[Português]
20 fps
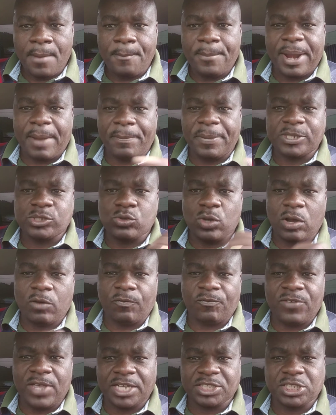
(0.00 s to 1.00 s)
para a pessoa
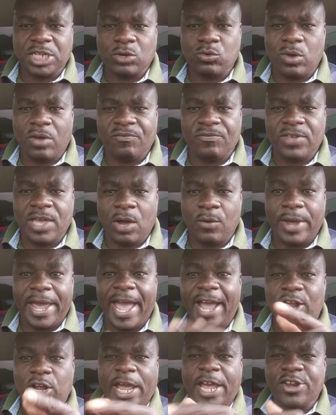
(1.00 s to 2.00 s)
viajar num avião
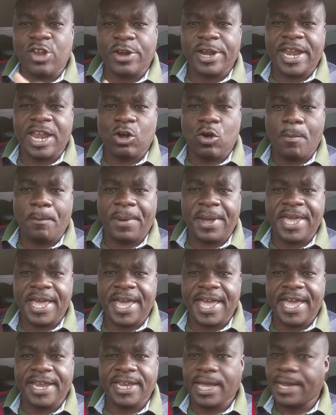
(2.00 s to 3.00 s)
é, é, dona da companhia
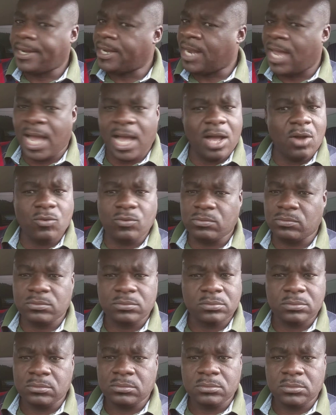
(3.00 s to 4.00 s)
aérea? Não!
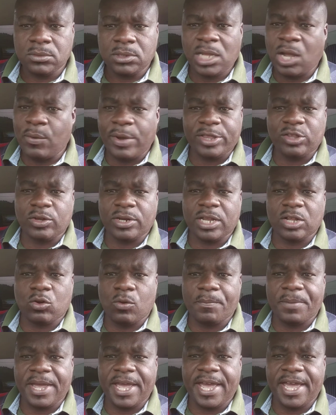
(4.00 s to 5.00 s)
Não é dona da
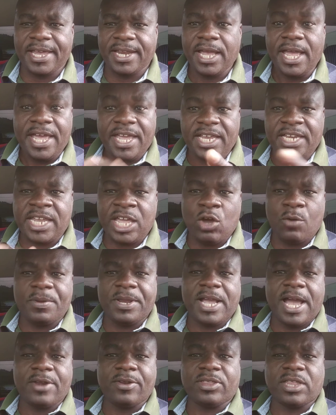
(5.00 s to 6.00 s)
companhia aérea e nem é
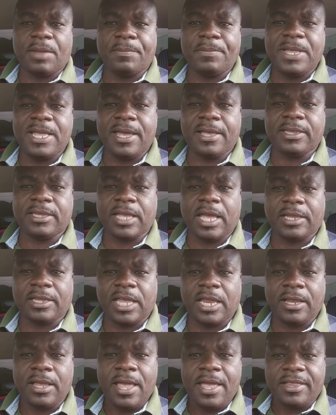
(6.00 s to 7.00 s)
obrigado a ter, ter,
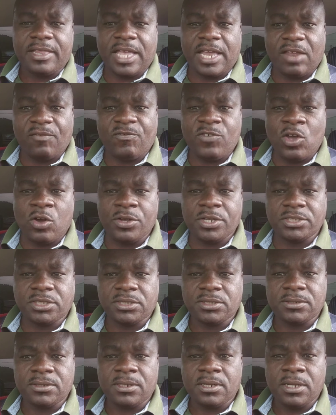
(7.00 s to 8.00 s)
ter, ter
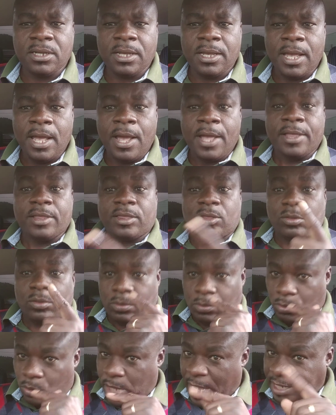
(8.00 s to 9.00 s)
aviões.
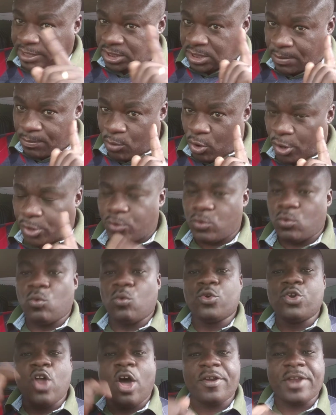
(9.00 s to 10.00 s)
Deste modo,
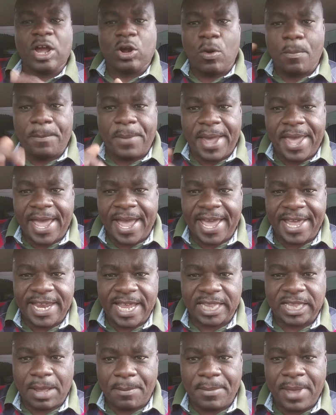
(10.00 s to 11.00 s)
o dono da companhia
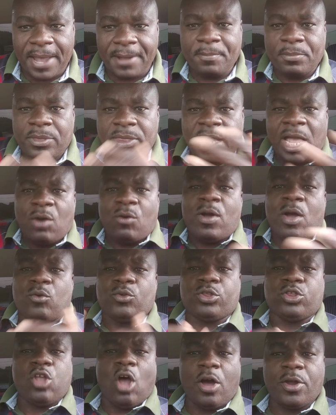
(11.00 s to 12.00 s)
aérea também não é o
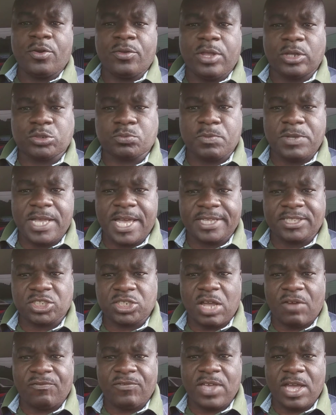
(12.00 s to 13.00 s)
dono dos bilhetes
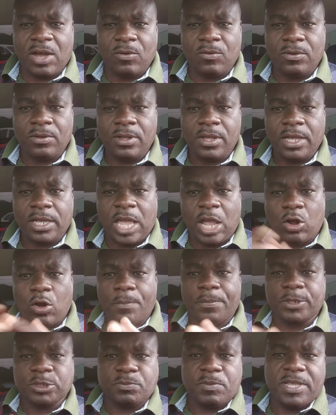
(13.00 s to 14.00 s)
de avião. Quem
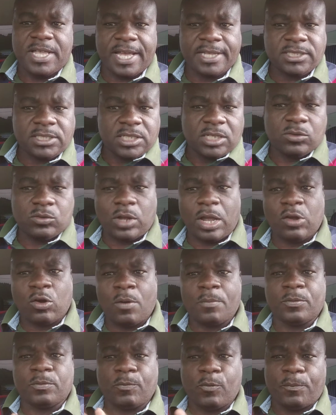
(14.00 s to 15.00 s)
compra os bilhetes, quem
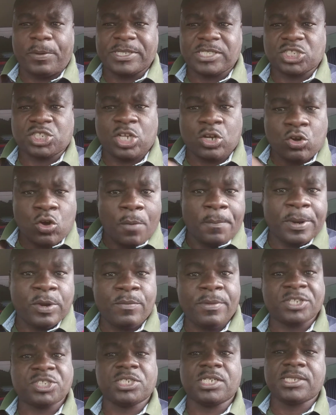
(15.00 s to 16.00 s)
compra, o passageiro compra
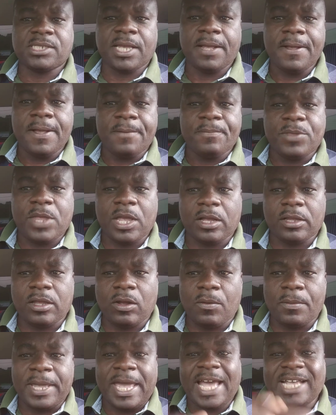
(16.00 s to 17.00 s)
numa agência. De, de,
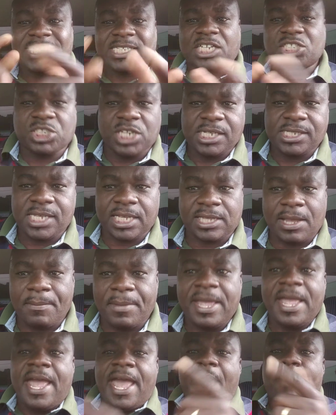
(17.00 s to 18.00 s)
de, essa agência
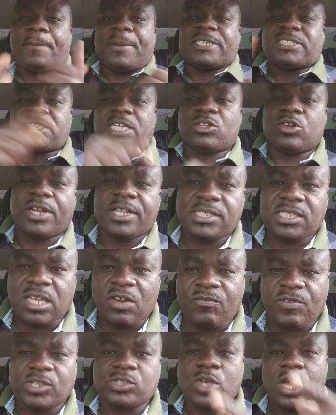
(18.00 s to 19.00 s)
também é prestadora de
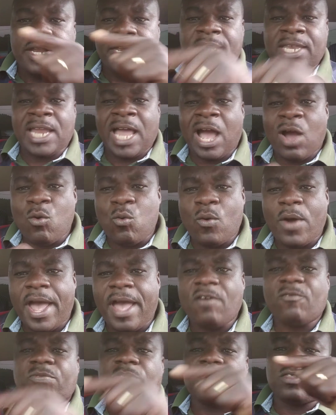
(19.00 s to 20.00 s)
serviço, não
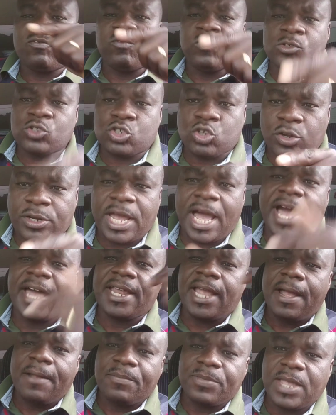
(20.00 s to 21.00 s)
é
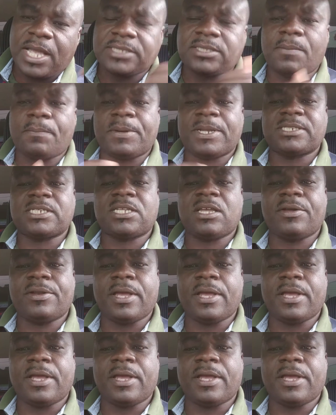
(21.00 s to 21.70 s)
funcionária das empresas